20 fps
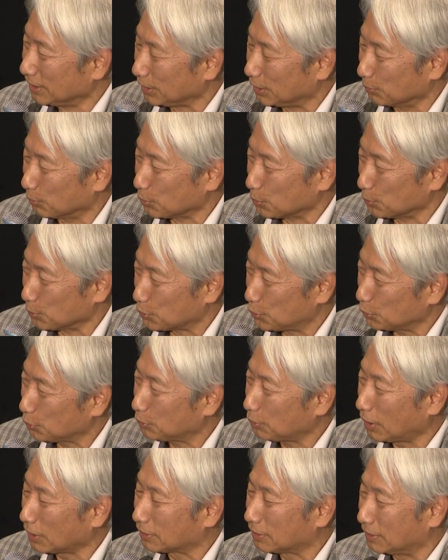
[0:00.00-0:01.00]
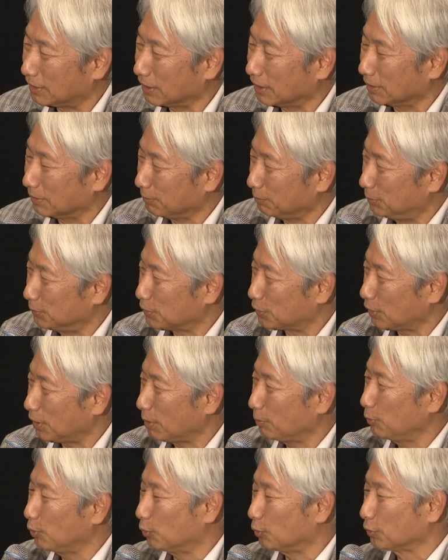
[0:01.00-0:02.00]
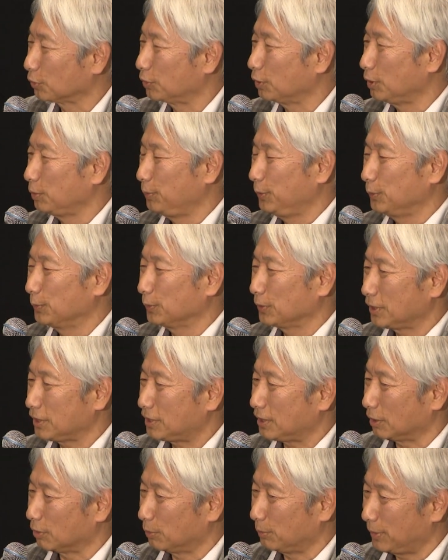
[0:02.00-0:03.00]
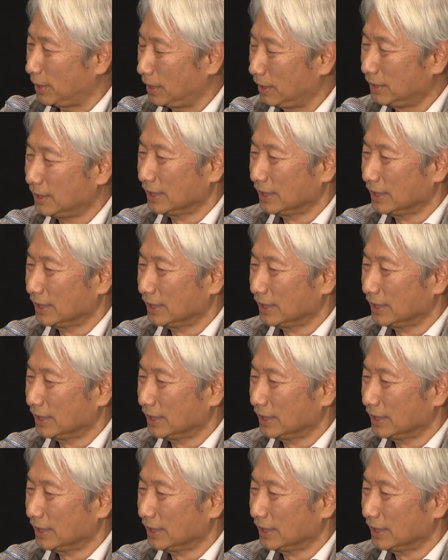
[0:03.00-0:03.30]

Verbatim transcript: 気持ちもちょっとあってそれはもう本当に微妙でしたね。お前、